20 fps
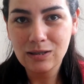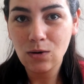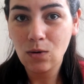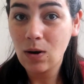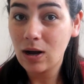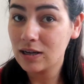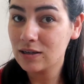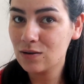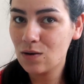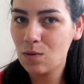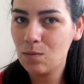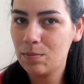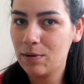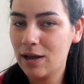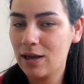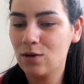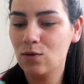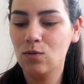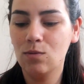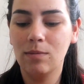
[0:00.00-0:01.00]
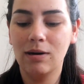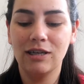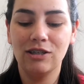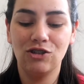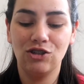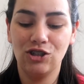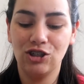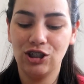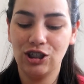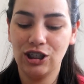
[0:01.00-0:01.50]
eu quase comprei uma
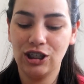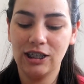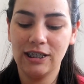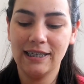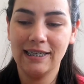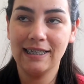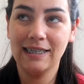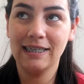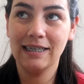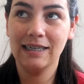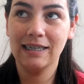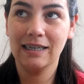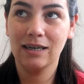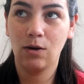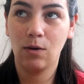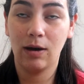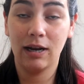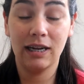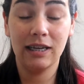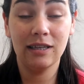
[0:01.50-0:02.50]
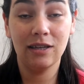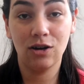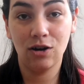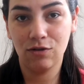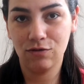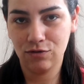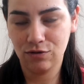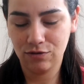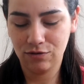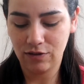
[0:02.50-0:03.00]
de R$
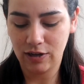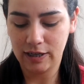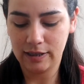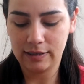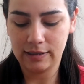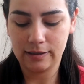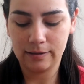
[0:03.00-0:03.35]
49,90.